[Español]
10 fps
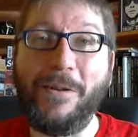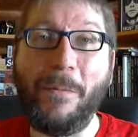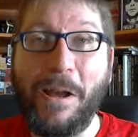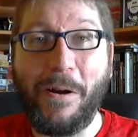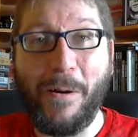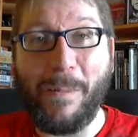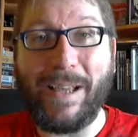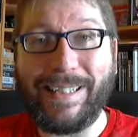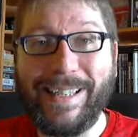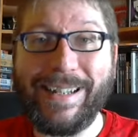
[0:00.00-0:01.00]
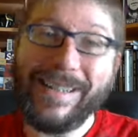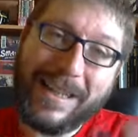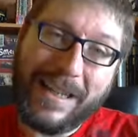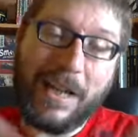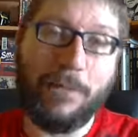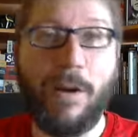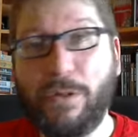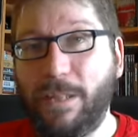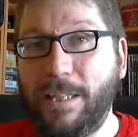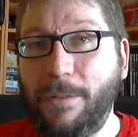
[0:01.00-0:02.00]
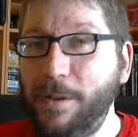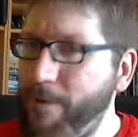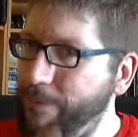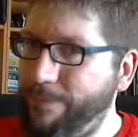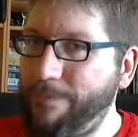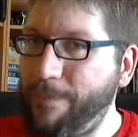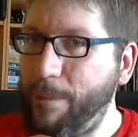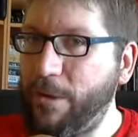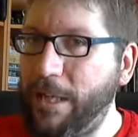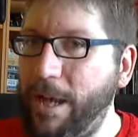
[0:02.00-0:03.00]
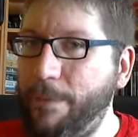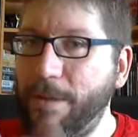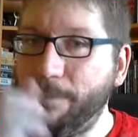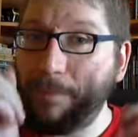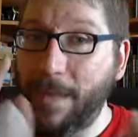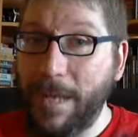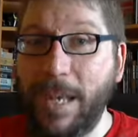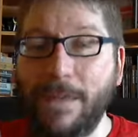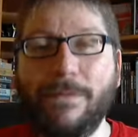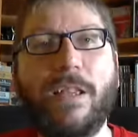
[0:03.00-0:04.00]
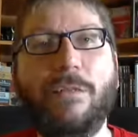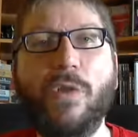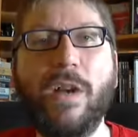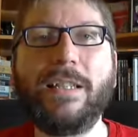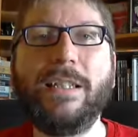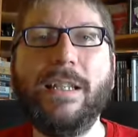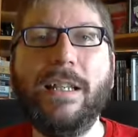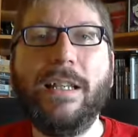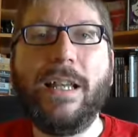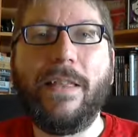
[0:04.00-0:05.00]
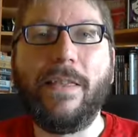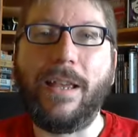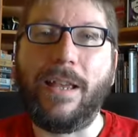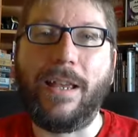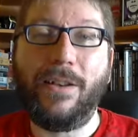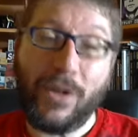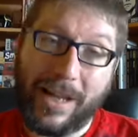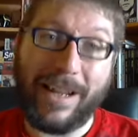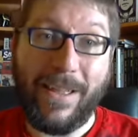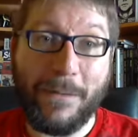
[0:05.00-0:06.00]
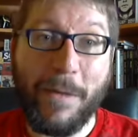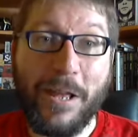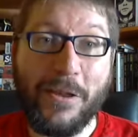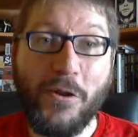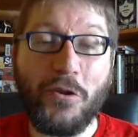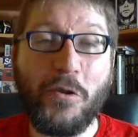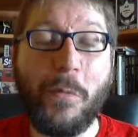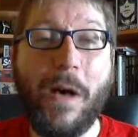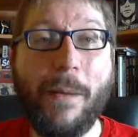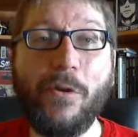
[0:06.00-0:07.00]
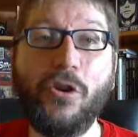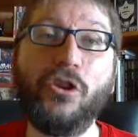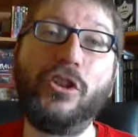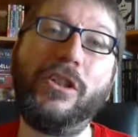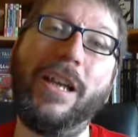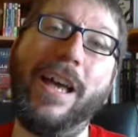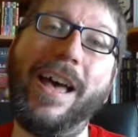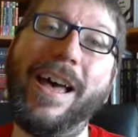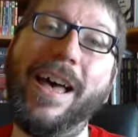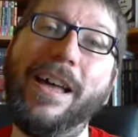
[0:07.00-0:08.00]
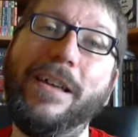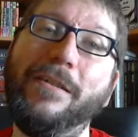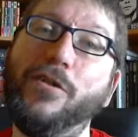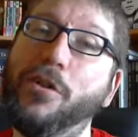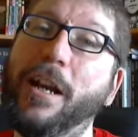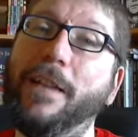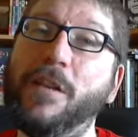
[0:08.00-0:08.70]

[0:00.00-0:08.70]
Complejo de Máster. Y bueno, pues este vídeo va por ti, Javi. Y después de los agradecimientos, vamos a soñar